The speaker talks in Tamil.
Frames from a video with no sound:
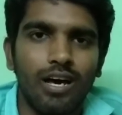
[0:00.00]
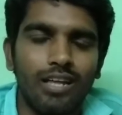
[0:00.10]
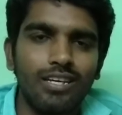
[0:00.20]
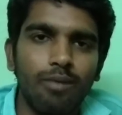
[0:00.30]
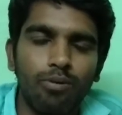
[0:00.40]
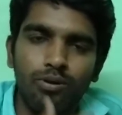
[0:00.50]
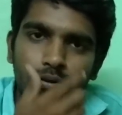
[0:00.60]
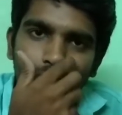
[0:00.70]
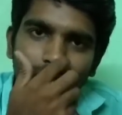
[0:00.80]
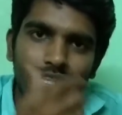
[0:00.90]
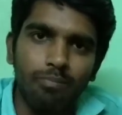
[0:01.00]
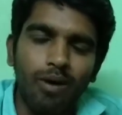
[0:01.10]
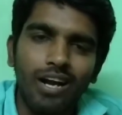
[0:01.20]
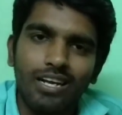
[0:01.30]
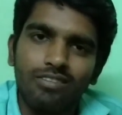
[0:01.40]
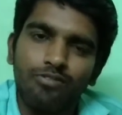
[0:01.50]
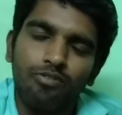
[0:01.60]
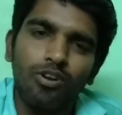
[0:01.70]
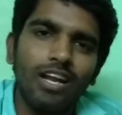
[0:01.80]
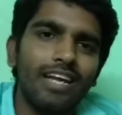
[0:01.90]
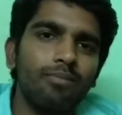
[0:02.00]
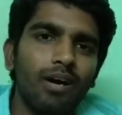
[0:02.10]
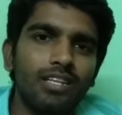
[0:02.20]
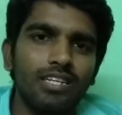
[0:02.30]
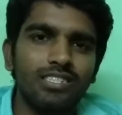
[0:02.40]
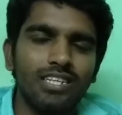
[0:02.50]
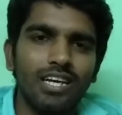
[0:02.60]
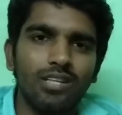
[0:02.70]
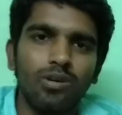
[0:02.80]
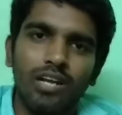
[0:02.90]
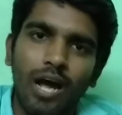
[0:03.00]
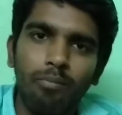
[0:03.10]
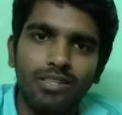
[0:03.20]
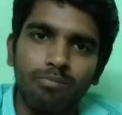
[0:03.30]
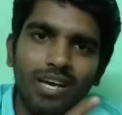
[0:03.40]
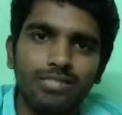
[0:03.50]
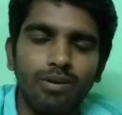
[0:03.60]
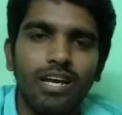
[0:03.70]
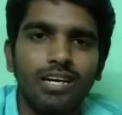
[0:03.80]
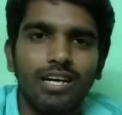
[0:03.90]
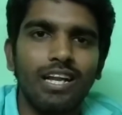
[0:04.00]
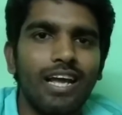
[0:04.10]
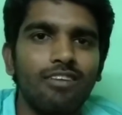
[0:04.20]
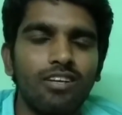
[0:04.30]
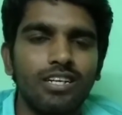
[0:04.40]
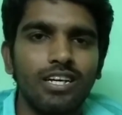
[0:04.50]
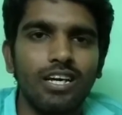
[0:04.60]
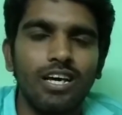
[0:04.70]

அதுக்கப்புறம் இந்த பாட்டுல வந்து ஃபுல் லைன் பாத்தீங்கன்னு வச்சுங்க ஏதோ கிராமத்தை பேஸ் பண்ணி அங்கங்க லைன் இருக்கு